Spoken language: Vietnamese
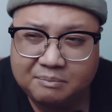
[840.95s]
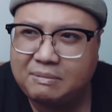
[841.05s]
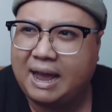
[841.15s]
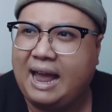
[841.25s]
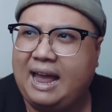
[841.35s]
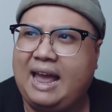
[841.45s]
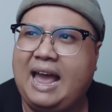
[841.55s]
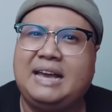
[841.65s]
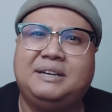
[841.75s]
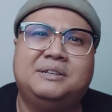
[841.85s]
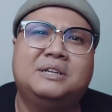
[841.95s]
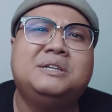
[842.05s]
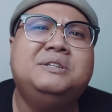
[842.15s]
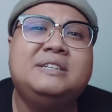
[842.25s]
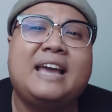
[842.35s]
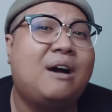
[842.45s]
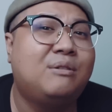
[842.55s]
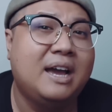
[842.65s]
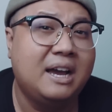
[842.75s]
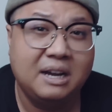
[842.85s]
mà hai người đó thương
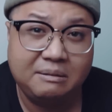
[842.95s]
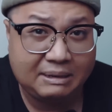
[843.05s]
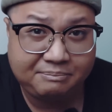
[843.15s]
nhau ghê gớm